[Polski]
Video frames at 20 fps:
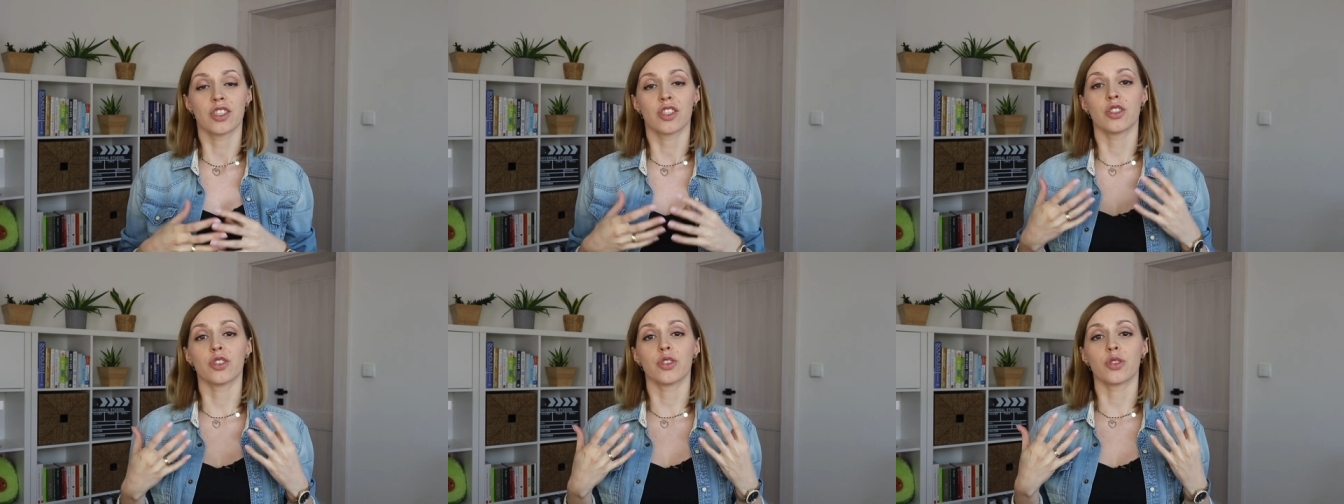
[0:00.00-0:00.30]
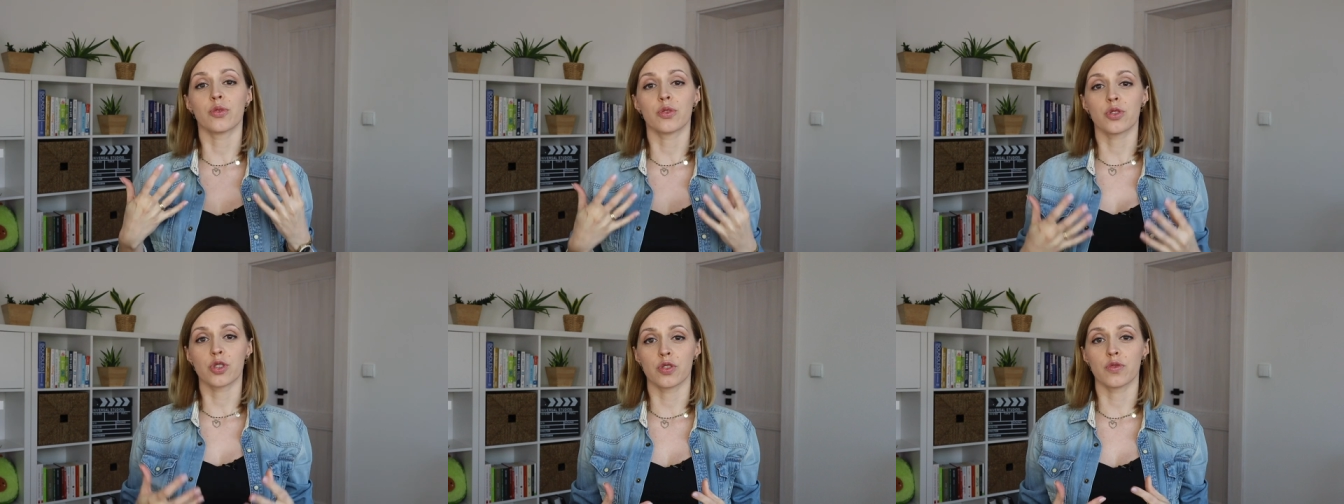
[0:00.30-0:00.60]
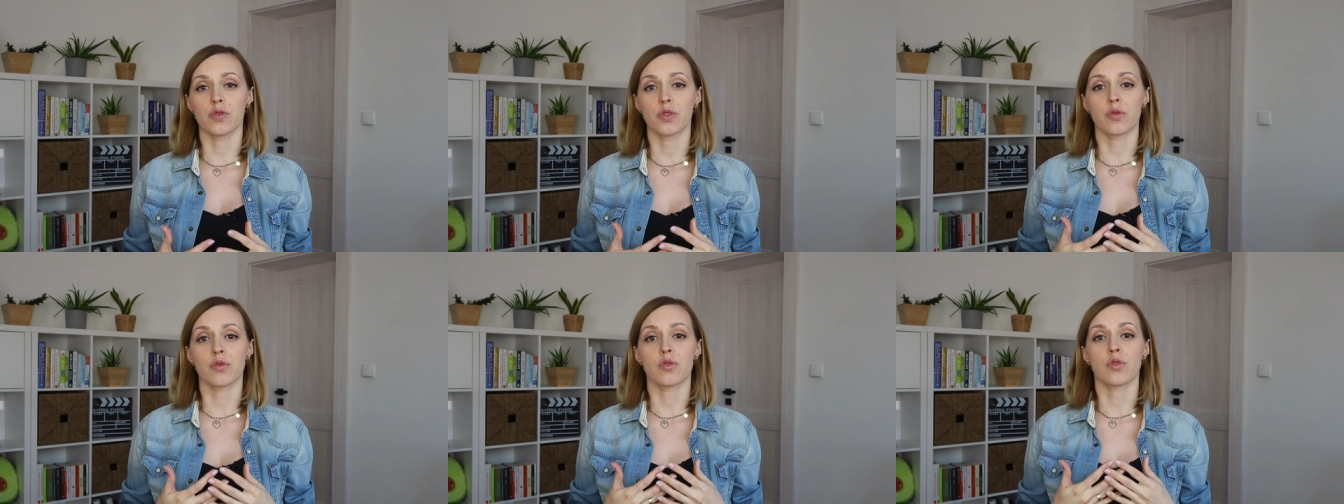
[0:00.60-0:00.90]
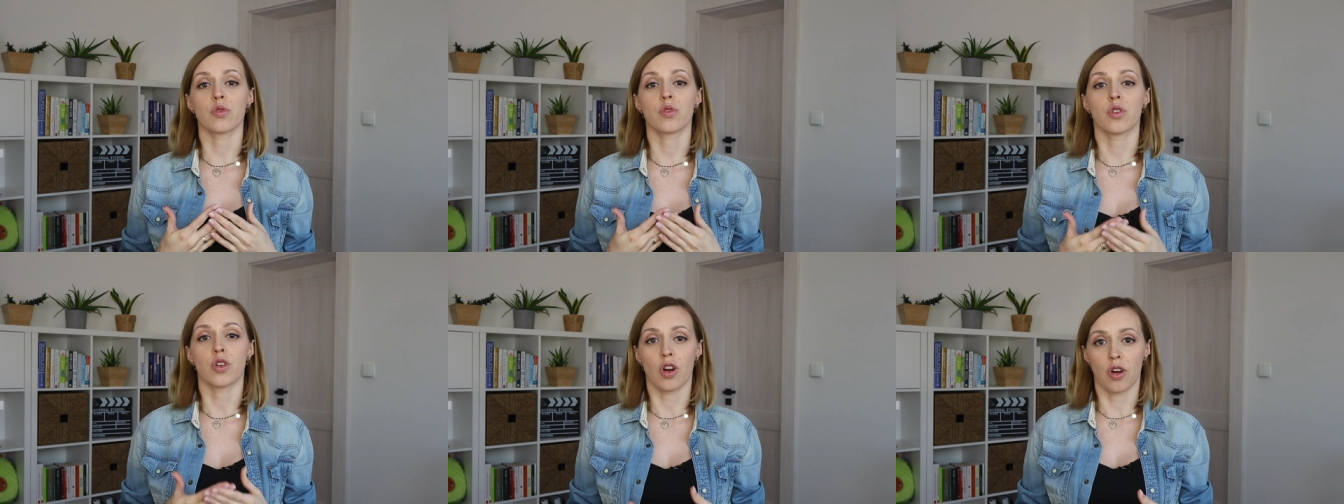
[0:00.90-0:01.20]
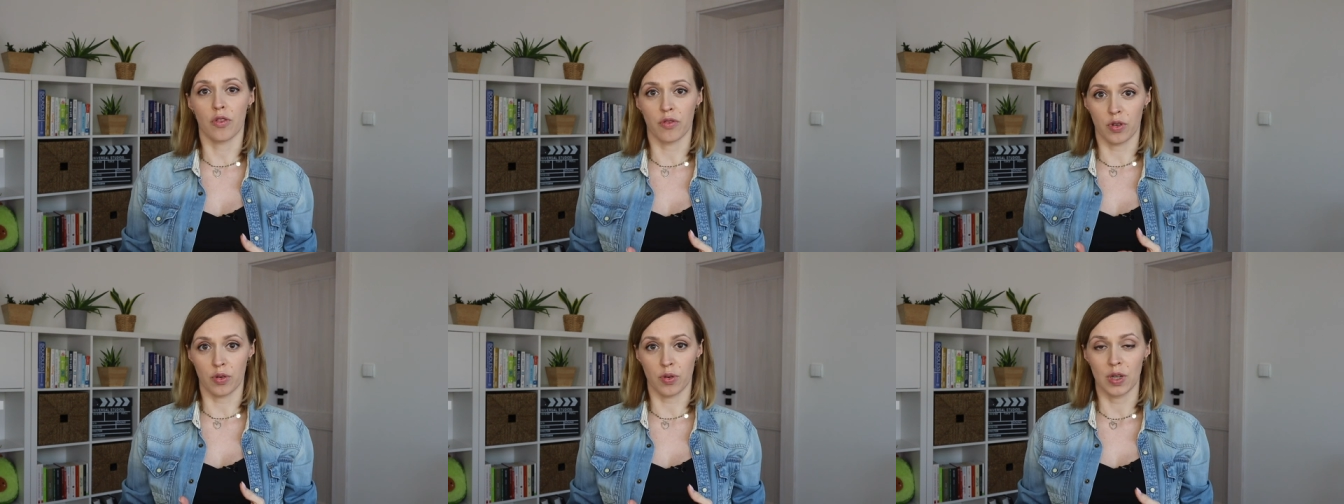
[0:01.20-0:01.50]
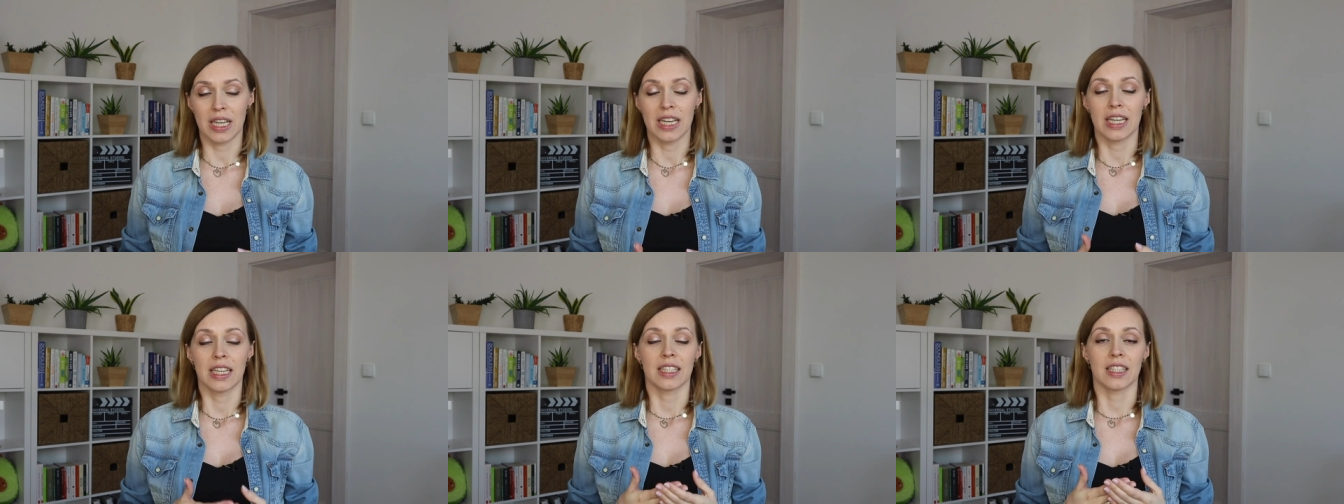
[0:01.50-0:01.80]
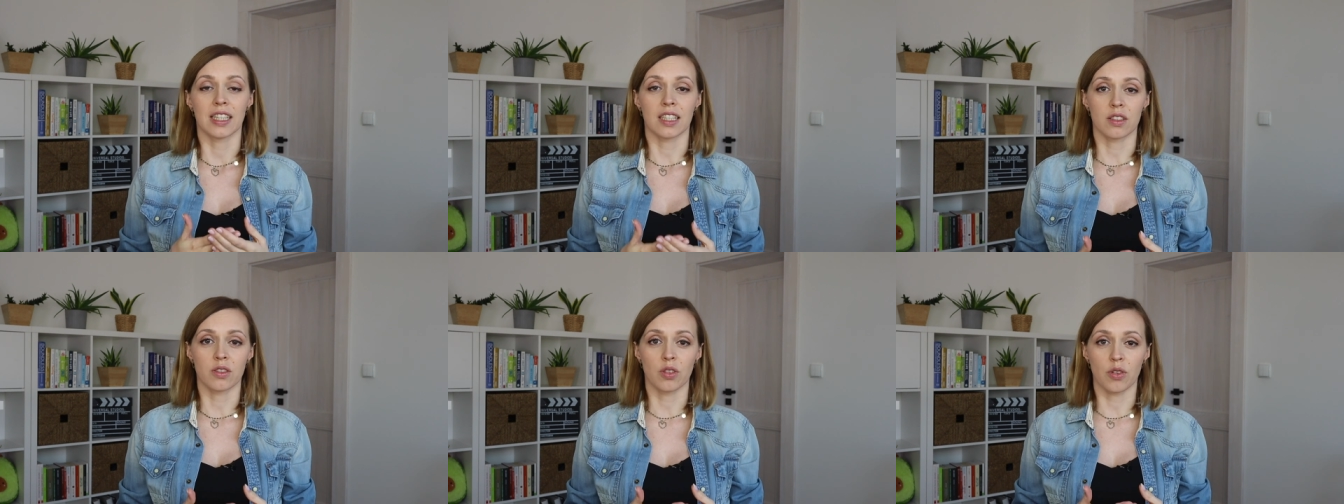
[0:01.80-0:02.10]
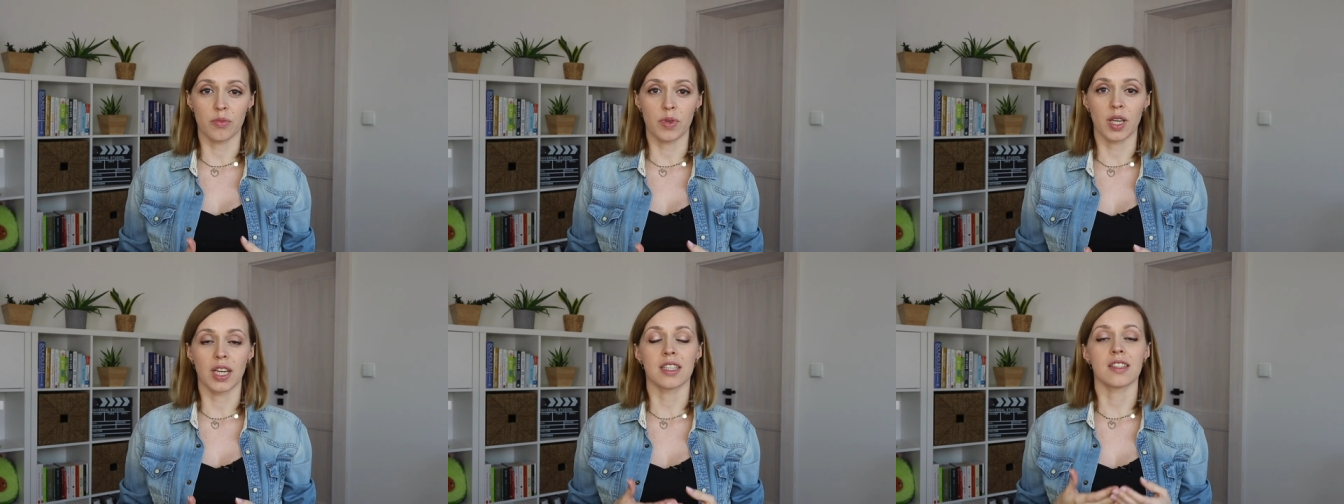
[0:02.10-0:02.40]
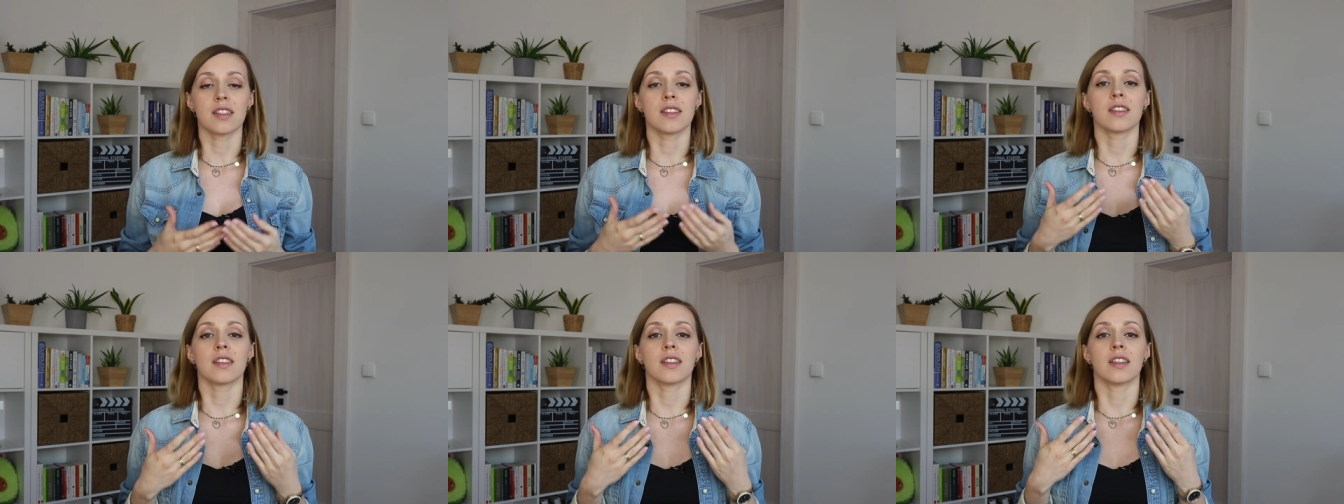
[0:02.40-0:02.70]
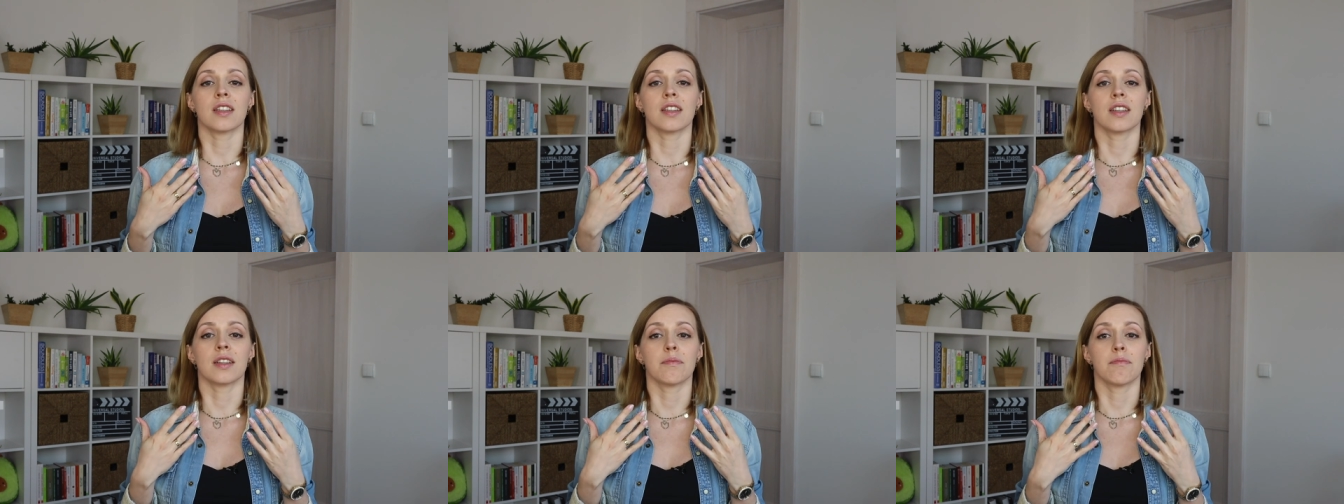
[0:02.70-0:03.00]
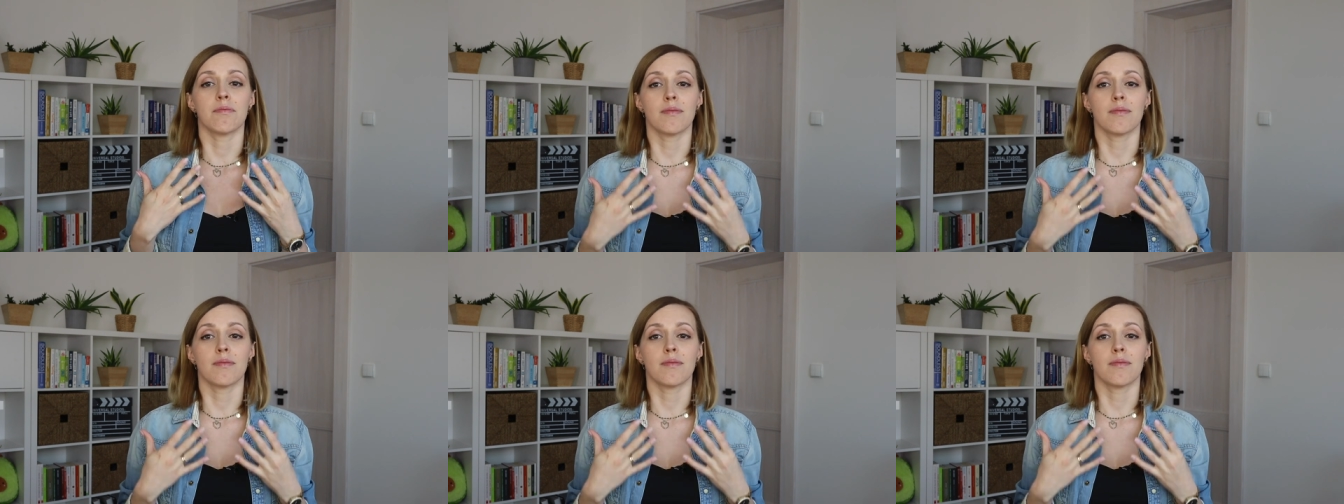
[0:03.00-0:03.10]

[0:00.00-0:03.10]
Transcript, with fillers: czyli tą krzywą cukrową. Natomiast e,